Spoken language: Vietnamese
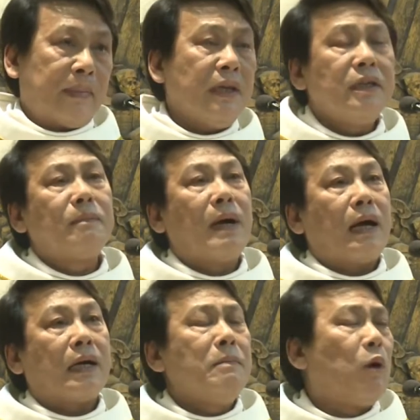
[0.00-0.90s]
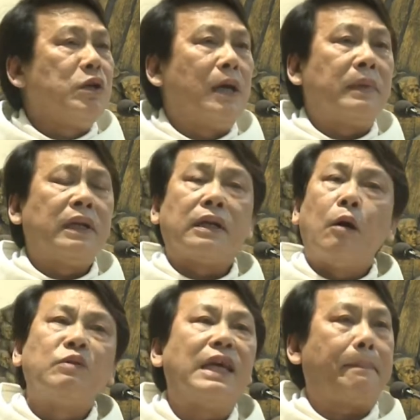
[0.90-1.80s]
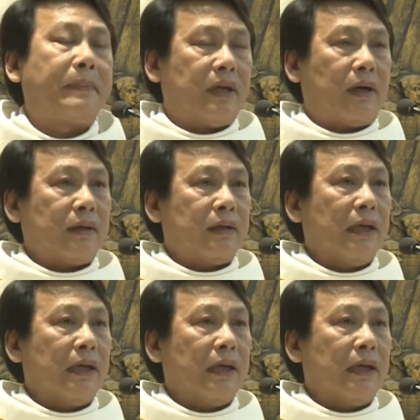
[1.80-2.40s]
Thế nhưng mà cái màu nhiệm đấy thì không dẹp được.